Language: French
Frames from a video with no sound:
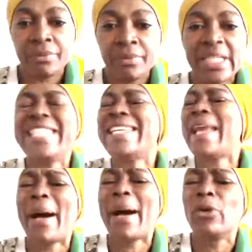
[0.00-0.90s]
Il n'a pas
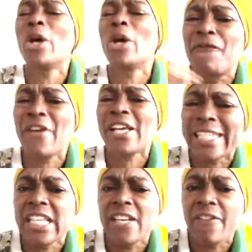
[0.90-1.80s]
le droit de faire ce qu'il
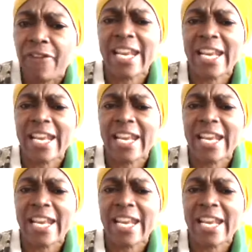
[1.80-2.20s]
fait là. Il prend les